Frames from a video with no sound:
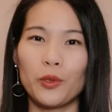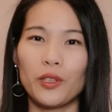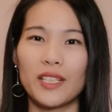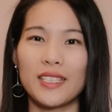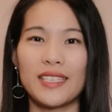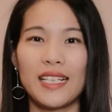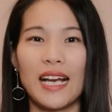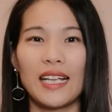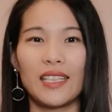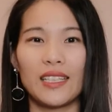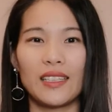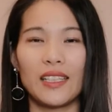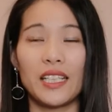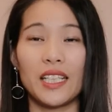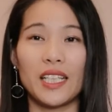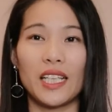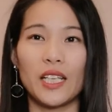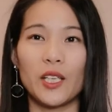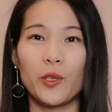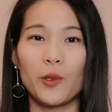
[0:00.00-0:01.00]
母和家庭呢，
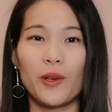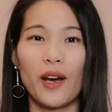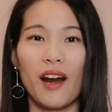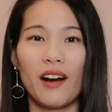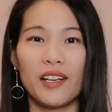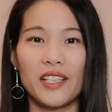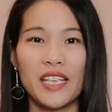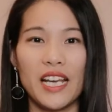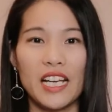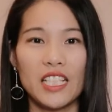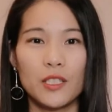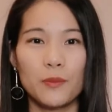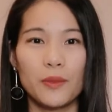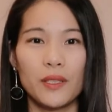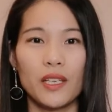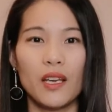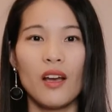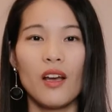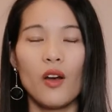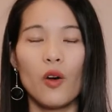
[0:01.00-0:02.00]
也可以利用
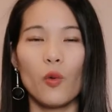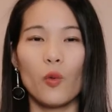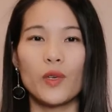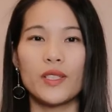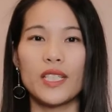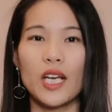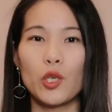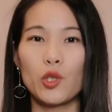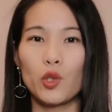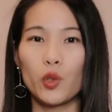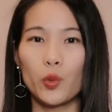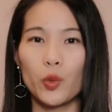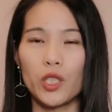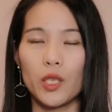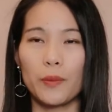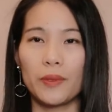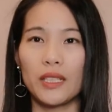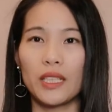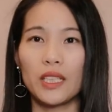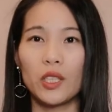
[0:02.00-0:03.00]
RESB。我在税务
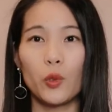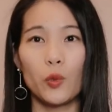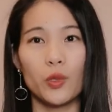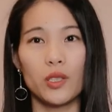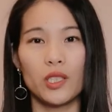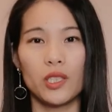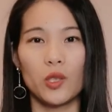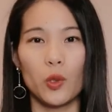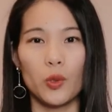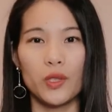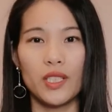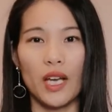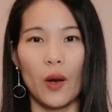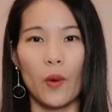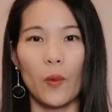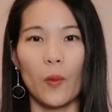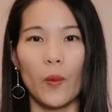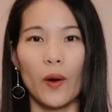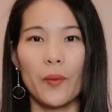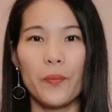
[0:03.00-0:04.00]
视频的第五期有
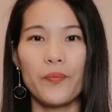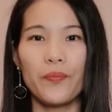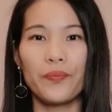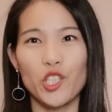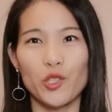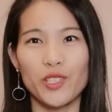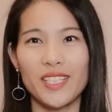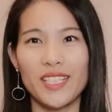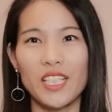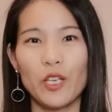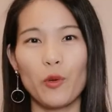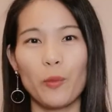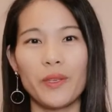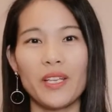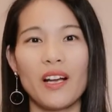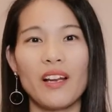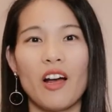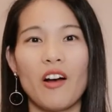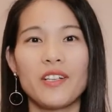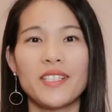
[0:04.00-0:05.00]
讲过。首先呢，我
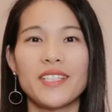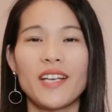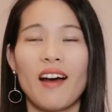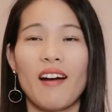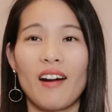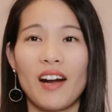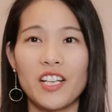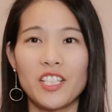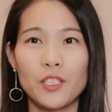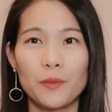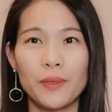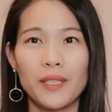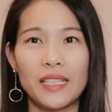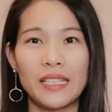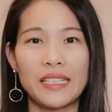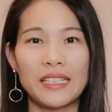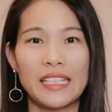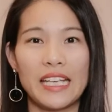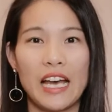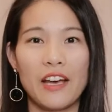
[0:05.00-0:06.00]
们要了解
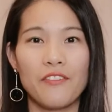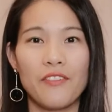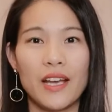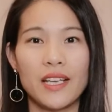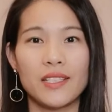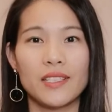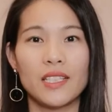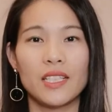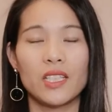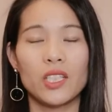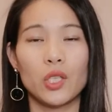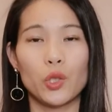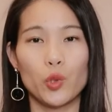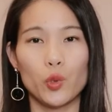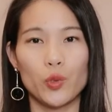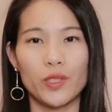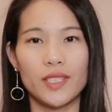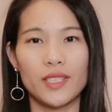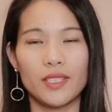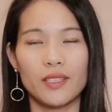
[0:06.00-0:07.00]
RSP 跟 TFSA 的
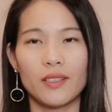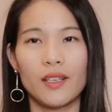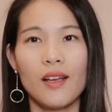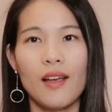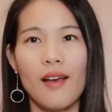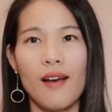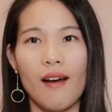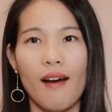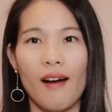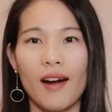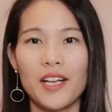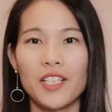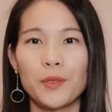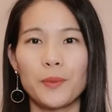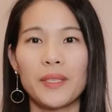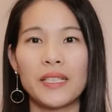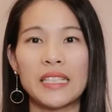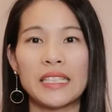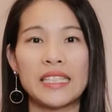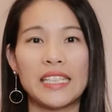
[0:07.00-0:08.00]
属性。
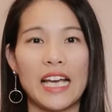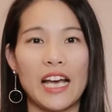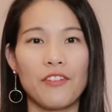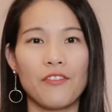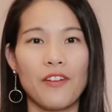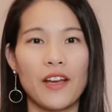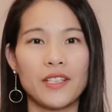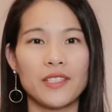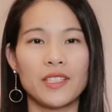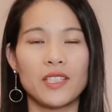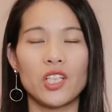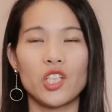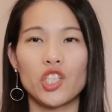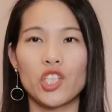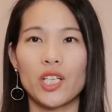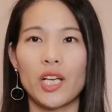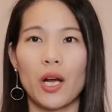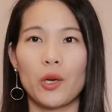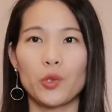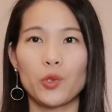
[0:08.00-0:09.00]
RSP 跟 TFSA 呢
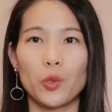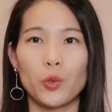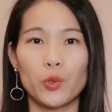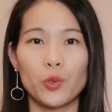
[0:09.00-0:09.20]
是两